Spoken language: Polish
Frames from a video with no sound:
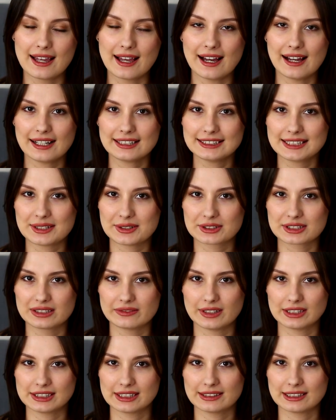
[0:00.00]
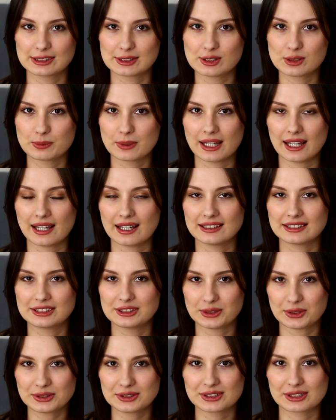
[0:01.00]
Akcja rozgrywa się na ślubie
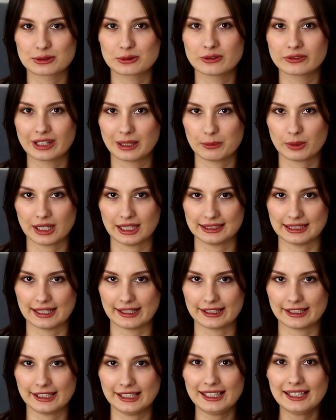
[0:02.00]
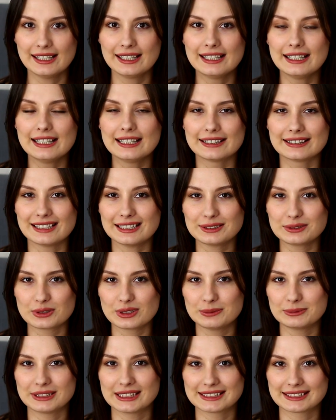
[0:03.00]
siostry głównej bohaterki, na
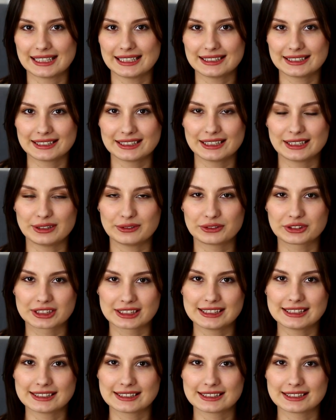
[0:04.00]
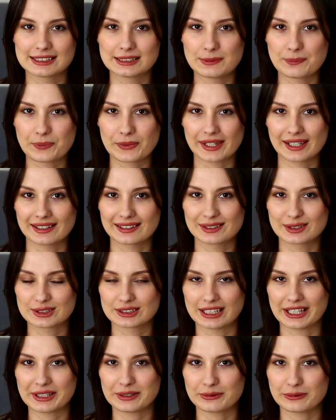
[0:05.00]
którym niestety wszyscy e,
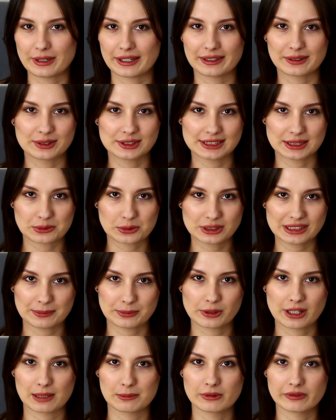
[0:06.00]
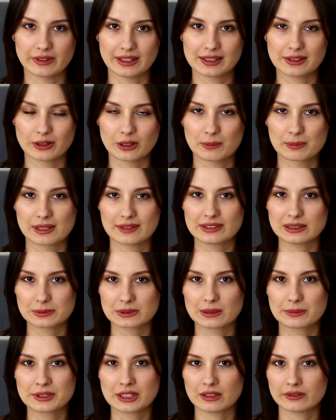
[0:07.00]
dostają jakiegoś zatrucia pokarmowego,
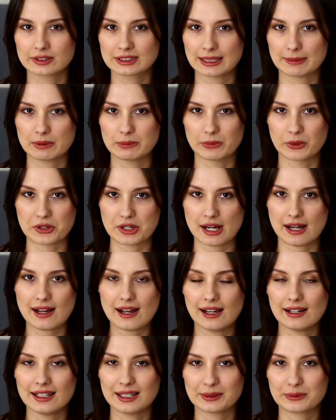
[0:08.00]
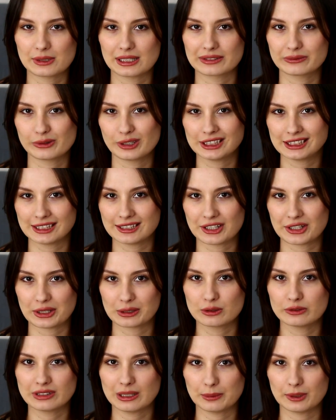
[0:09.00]
prawdopodobnie owocami morza, ale akurat właśnie nasza
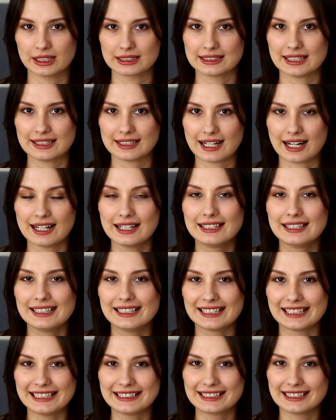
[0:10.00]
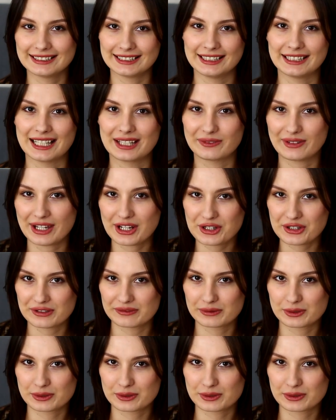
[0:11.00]
główna bohaterka i ten jej największy największy